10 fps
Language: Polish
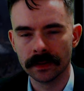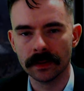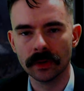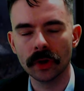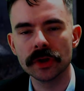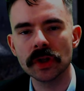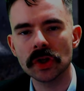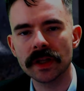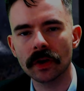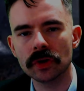No i co
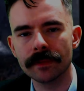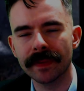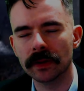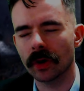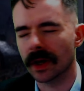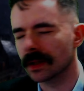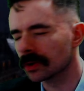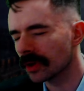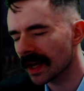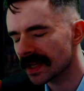z tego, że Pandora?
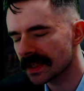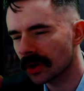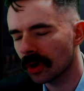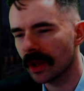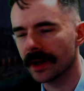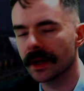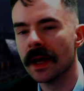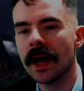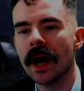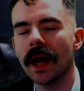Do jasnej cholery.
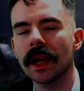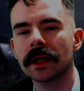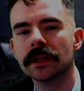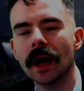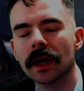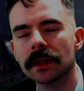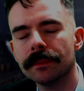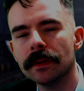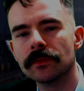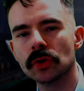Ale a
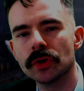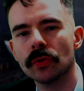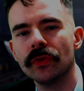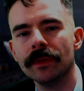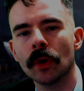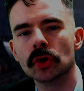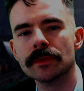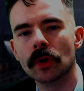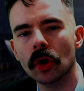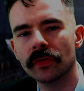gdyby wrzucił film o
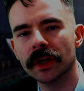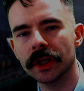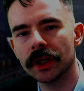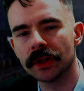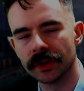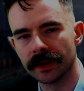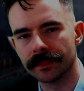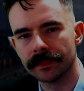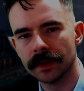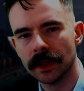czymkolwiek
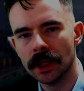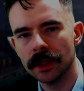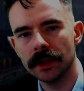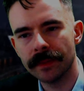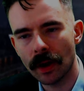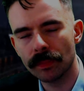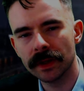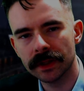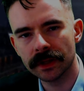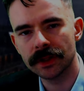innym i miałby
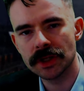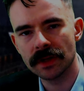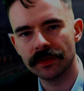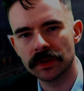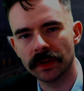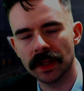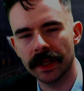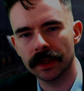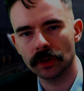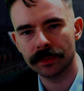identyczne
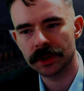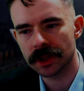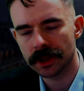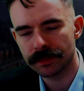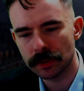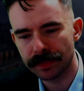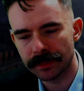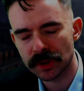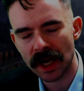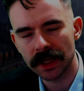wyświetlenia, to byście się
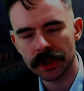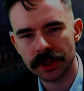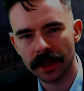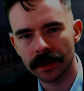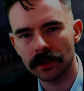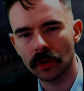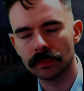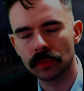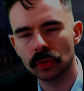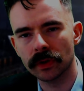przypieprzali, że
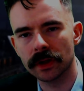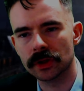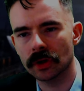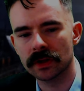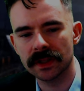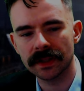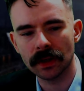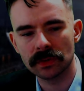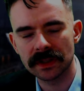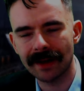on buduje, że on chce
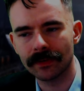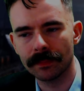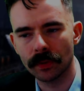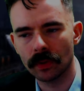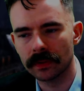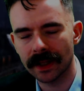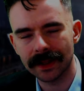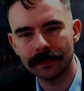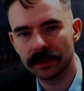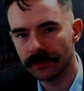taką stawkę, bo na
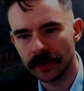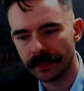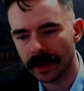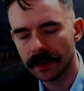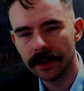tamtym filmie?